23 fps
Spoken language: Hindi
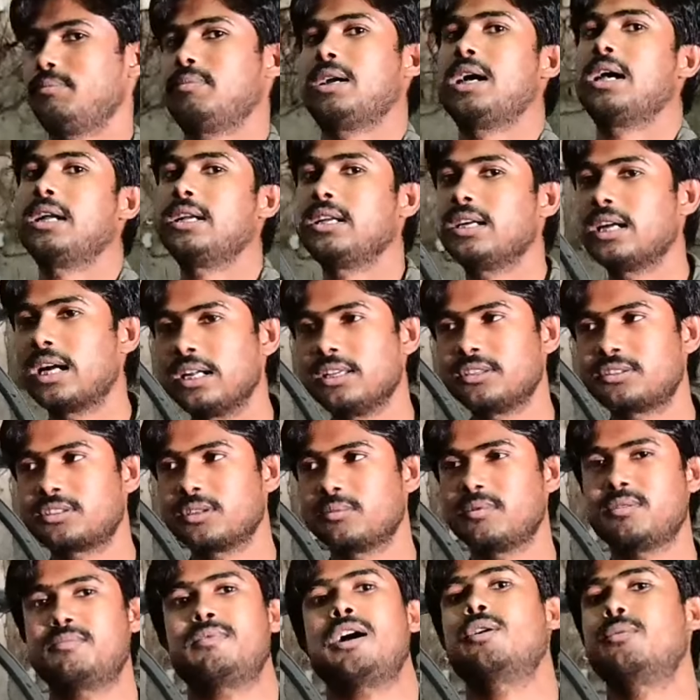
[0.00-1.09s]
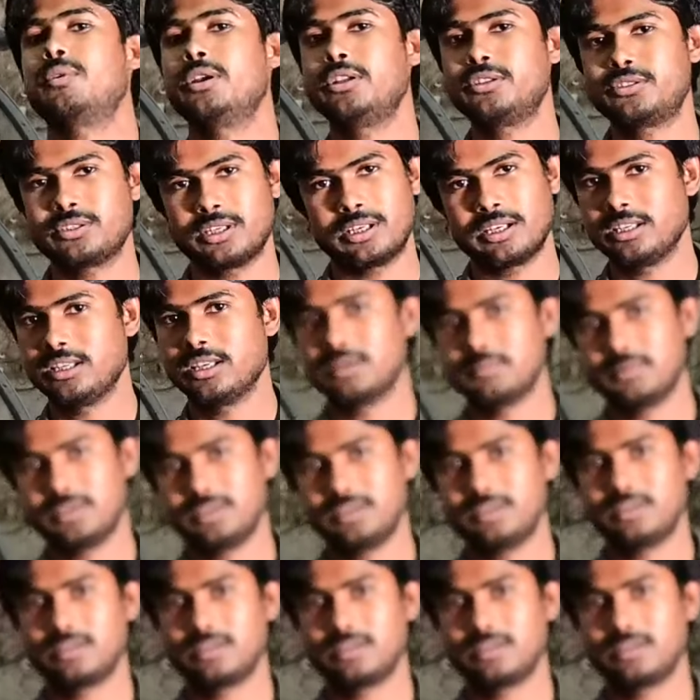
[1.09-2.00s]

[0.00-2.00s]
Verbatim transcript: भारी गाड़ी इस समय बाहुबली चल रही है मेरी